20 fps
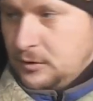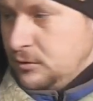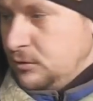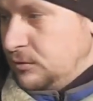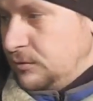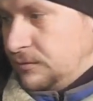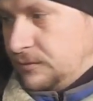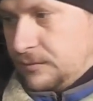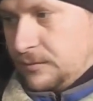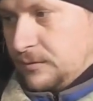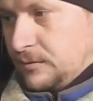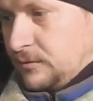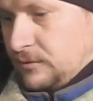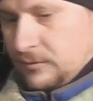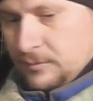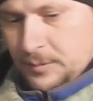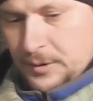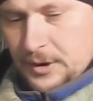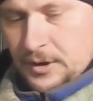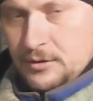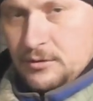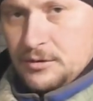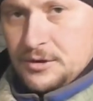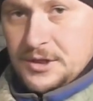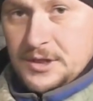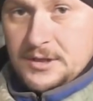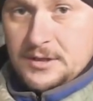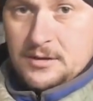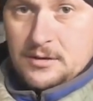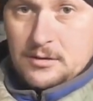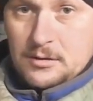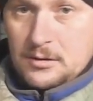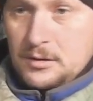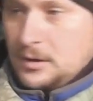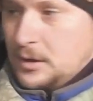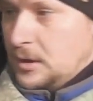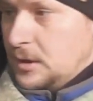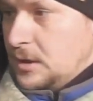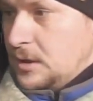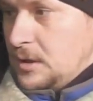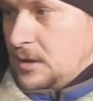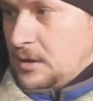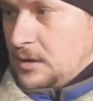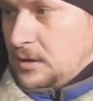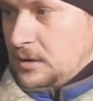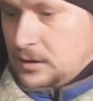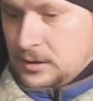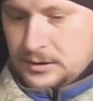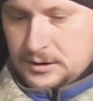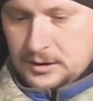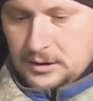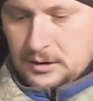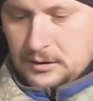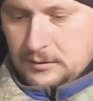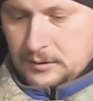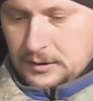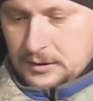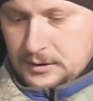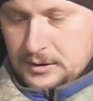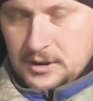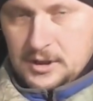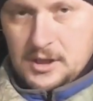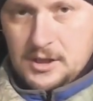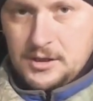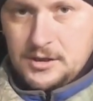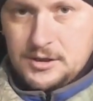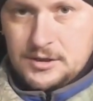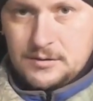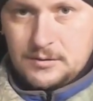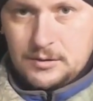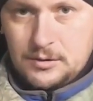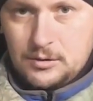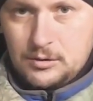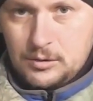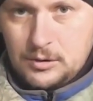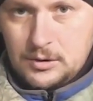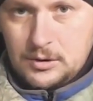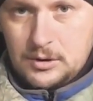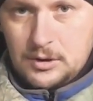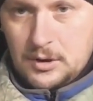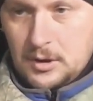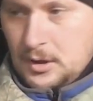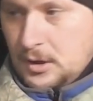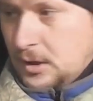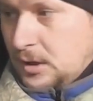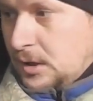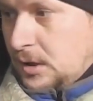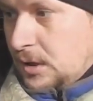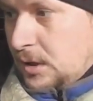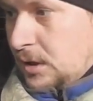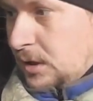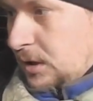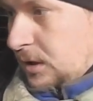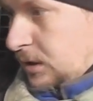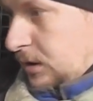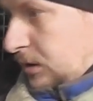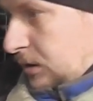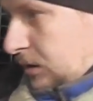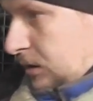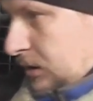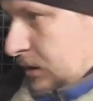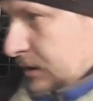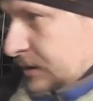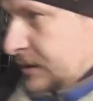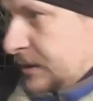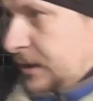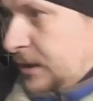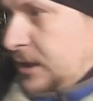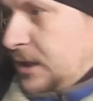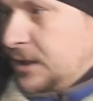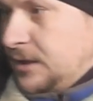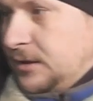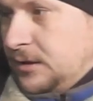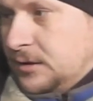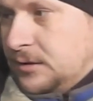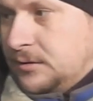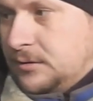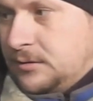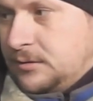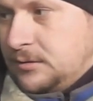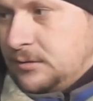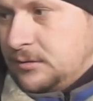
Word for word: ну, переднюю часть закрывает, ограничивает ход. Э, расстояние,